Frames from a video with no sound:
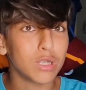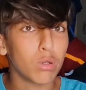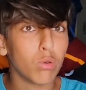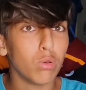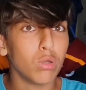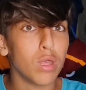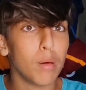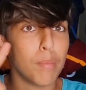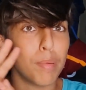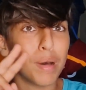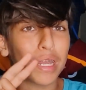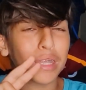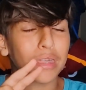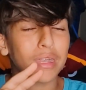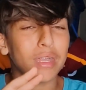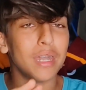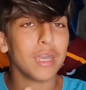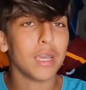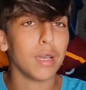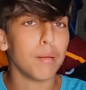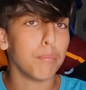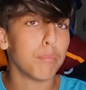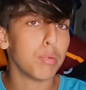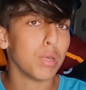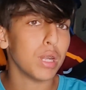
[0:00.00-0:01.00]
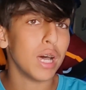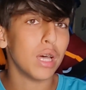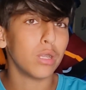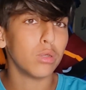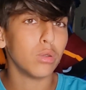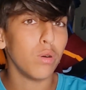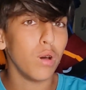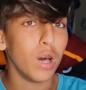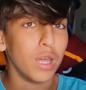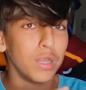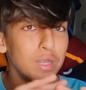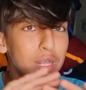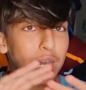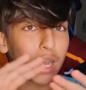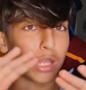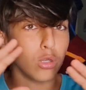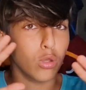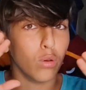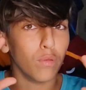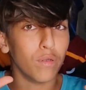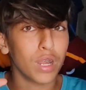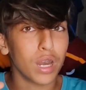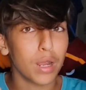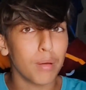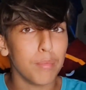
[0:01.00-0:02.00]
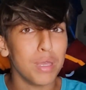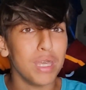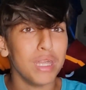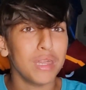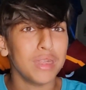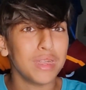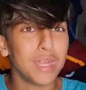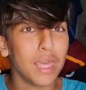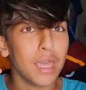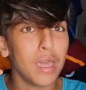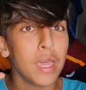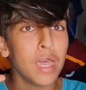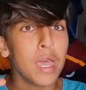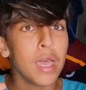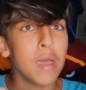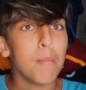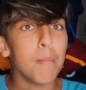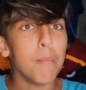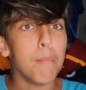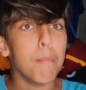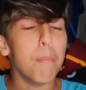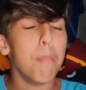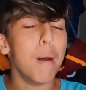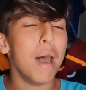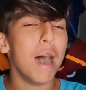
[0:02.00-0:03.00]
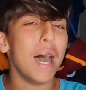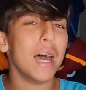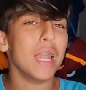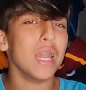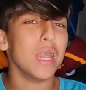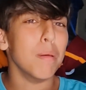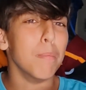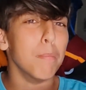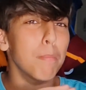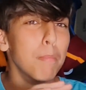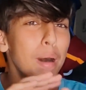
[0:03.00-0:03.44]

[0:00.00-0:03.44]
seconda parte di campionato andranno veramente male,